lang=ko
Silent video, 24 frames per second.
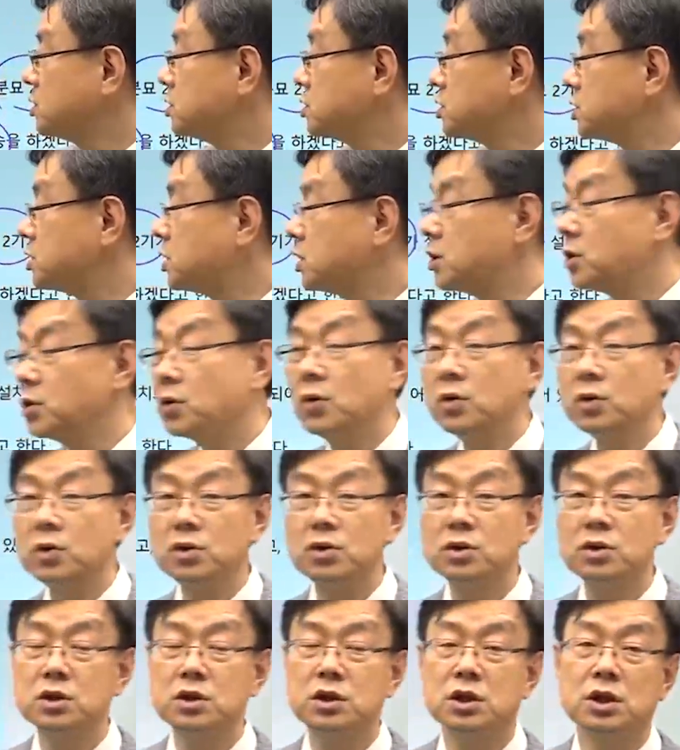
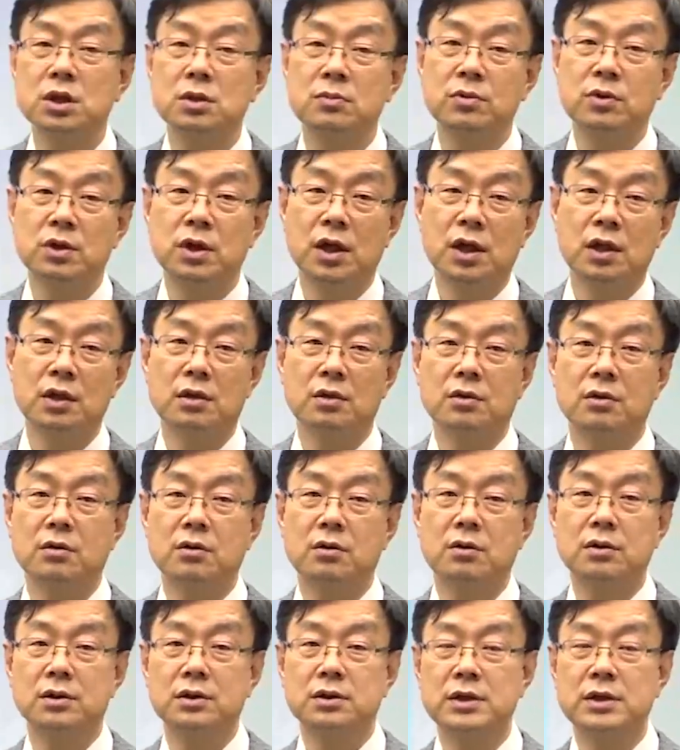지료는 지급을 해야 돼요.